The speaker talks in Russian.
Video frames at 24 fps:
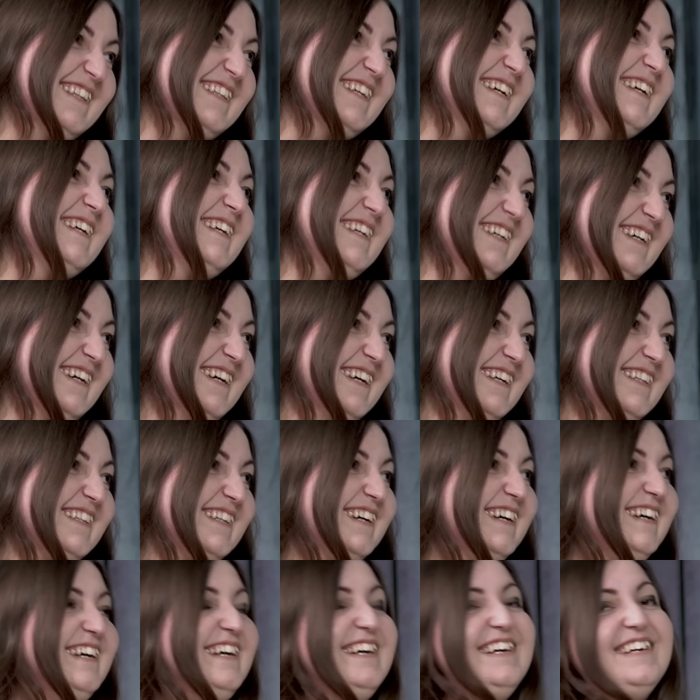это и
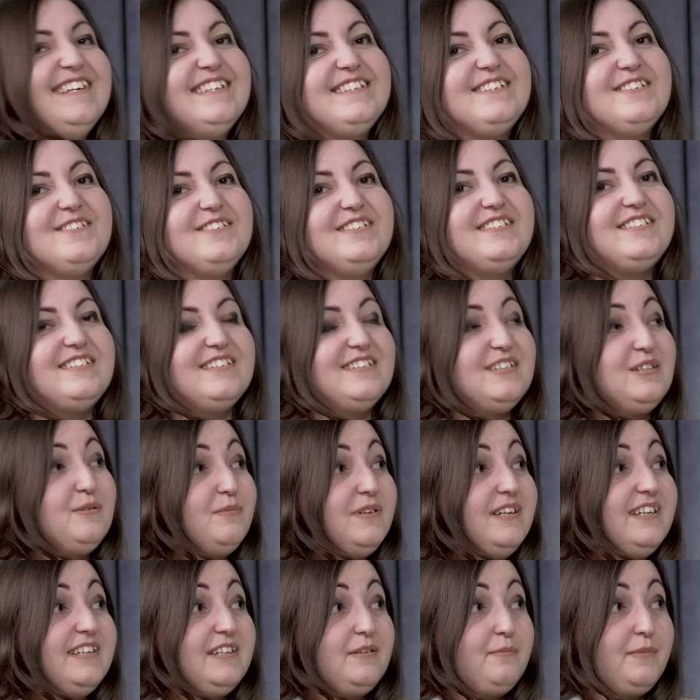это. То есть это
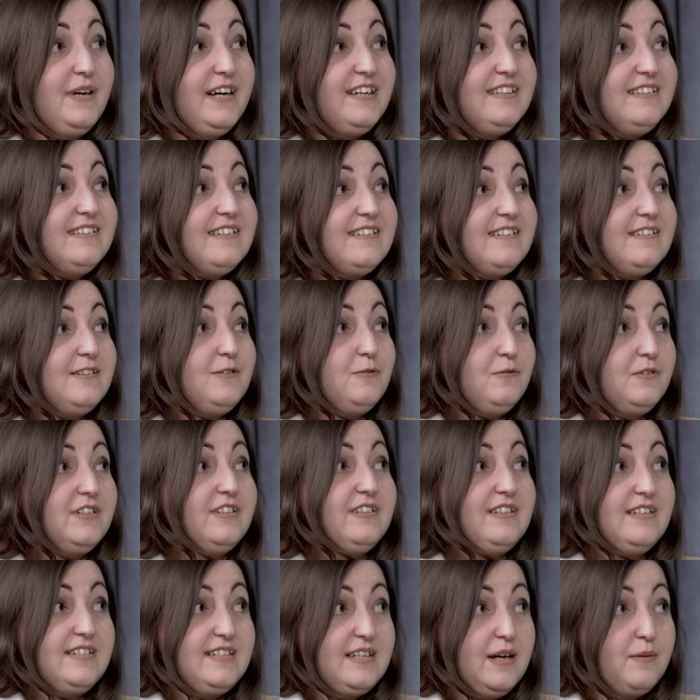были ребята,
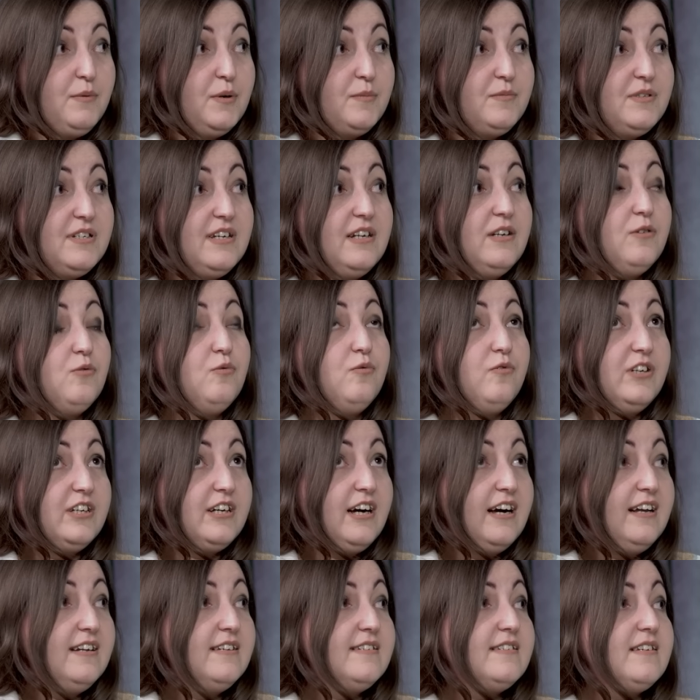которые на самом деле
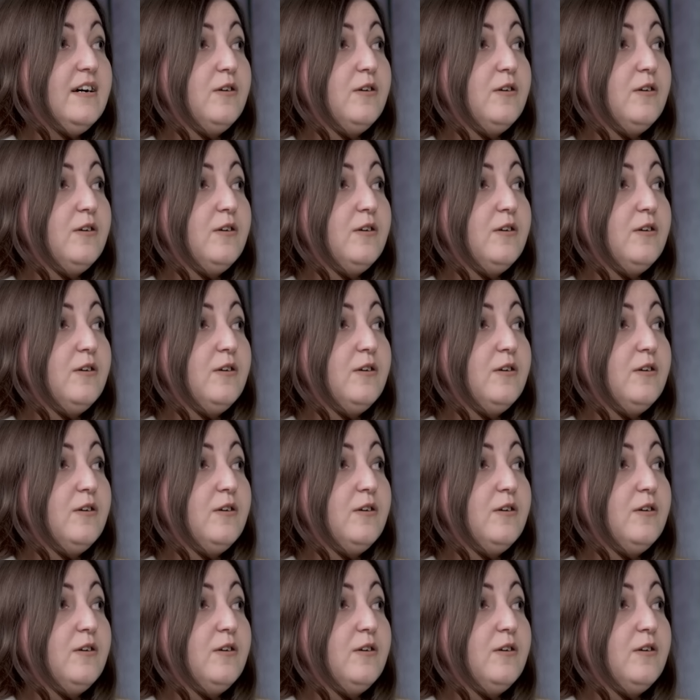увлекались